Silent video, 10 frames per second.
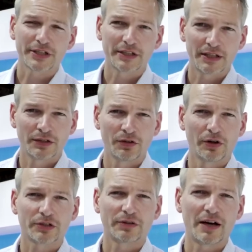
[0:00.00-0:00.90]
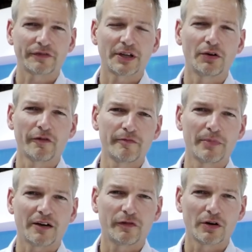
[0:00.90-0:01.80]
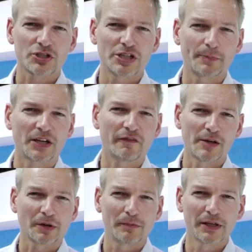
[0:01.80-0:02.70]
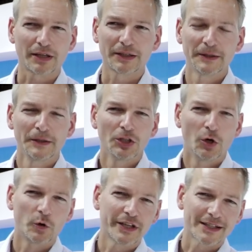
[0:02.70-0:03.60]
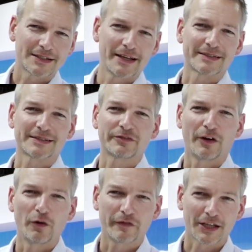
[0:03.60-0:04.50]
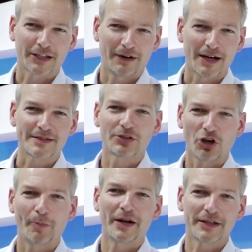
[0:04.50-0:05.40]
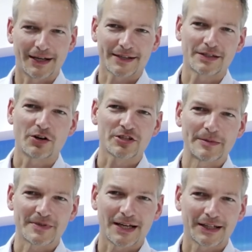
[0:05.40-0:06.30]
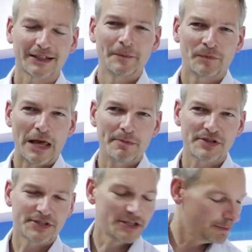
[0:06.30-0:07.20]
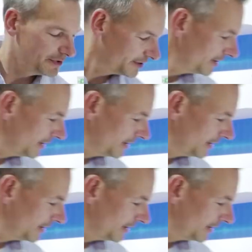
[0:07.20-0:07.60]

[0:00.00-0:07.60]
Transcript: ja den neuen Crafter in Offenbach vorgestellt bei der Weltpremiere. Und jetzt lässt VW quasi nochmal die Katze aus dem Sack, nämlich hier mit